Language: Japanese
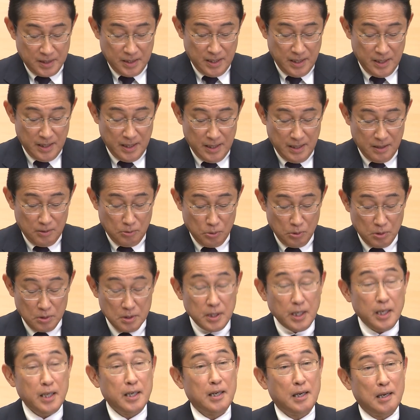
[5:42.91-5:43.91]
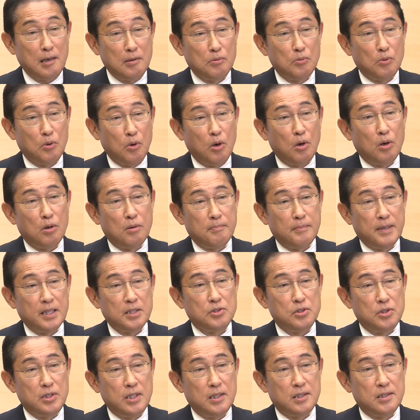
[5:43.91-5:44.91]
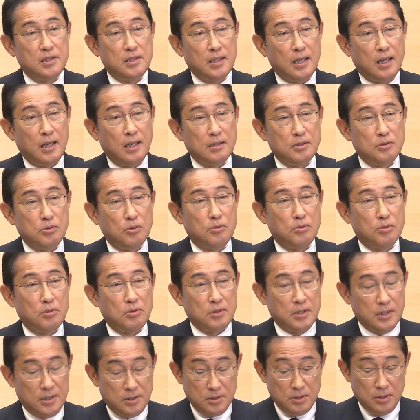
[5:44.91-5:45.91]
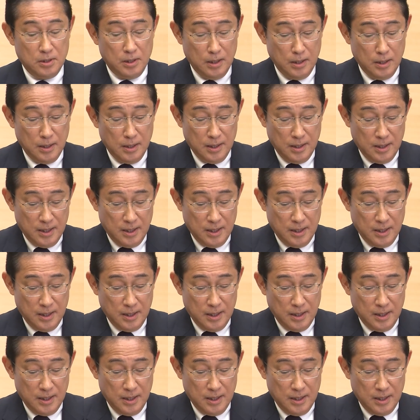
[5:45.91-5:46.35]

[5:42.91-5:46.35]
の提案をしてきたところです。